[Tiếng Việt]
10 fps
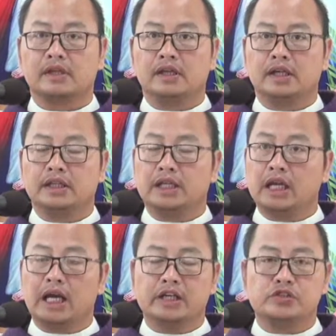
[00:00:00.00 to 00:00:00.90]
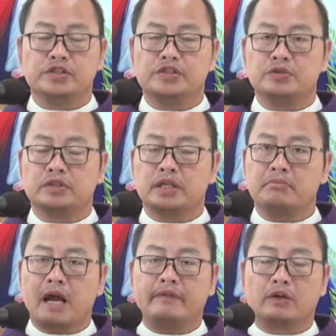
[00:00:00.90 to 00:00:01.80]
Những lời Chúa Giêsu tiên
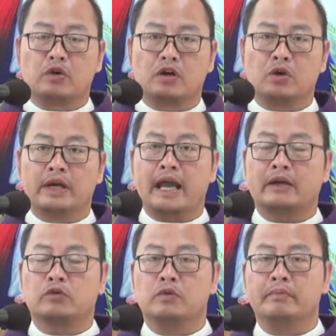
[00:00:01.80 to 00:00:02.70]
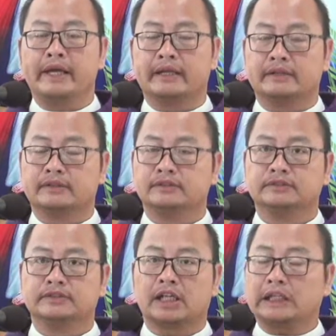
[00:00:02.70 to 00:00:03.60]
báo về cuộc khổ nạn của mình
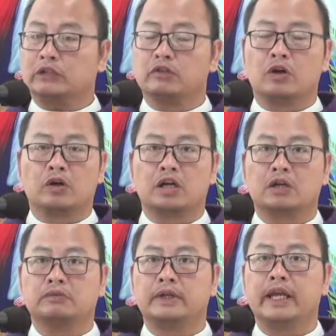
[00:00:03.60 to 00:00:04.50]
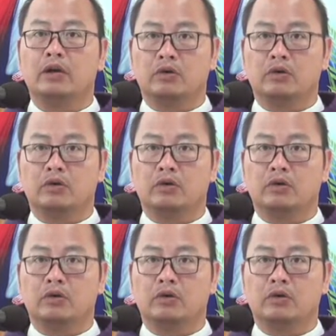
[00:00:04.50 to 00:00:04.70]
các tông đồ không hiểu.